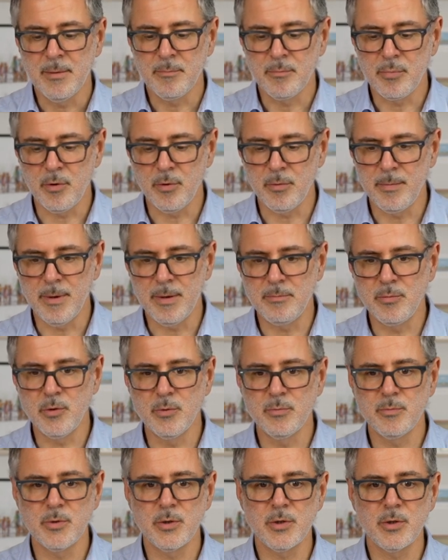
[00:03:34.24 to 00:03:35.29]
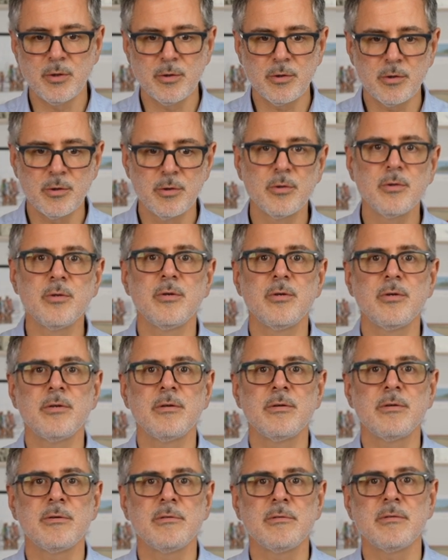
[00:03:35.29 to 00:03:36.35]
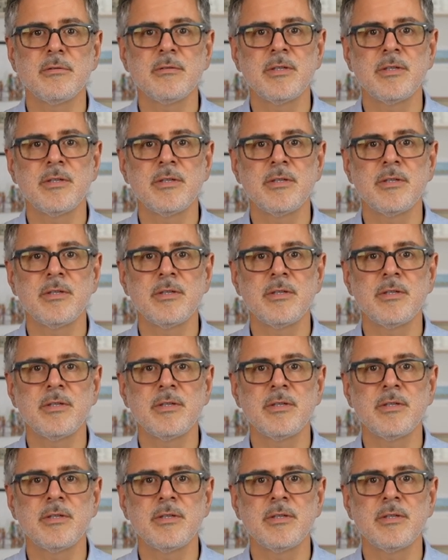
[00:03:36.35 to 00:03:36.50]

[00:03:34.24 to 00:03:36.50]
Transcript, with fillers: probablement que euh,